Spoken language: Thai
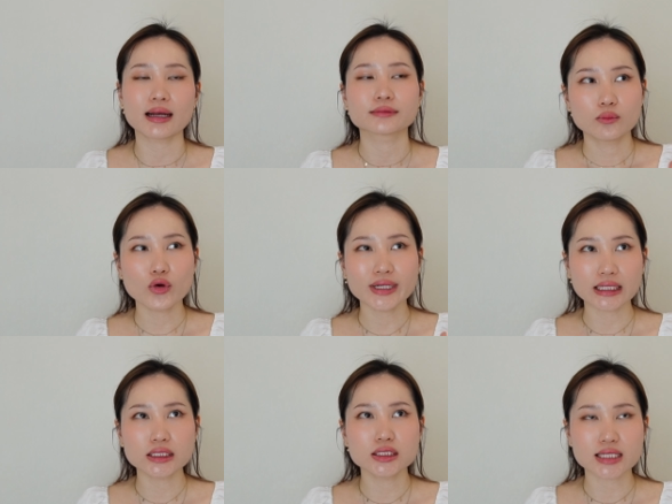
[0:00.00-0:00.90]
ป่ะพวกเนี้ย
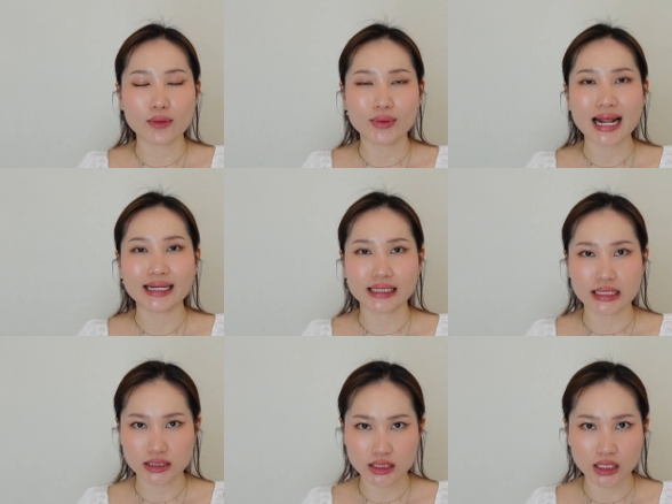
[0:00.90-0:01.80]
คือใช้เวลาในกา
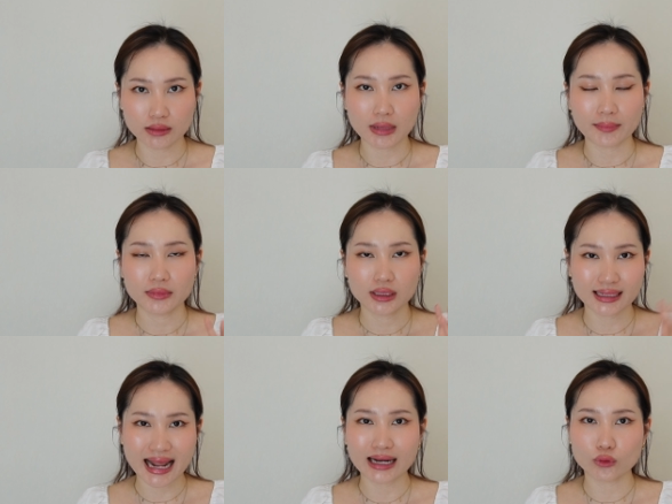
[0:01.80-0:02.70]
รฉีดแบบ
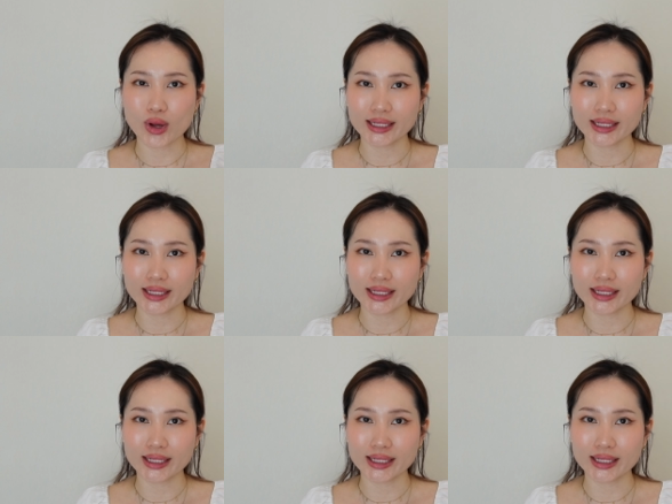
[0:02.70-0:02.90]
นานกว่า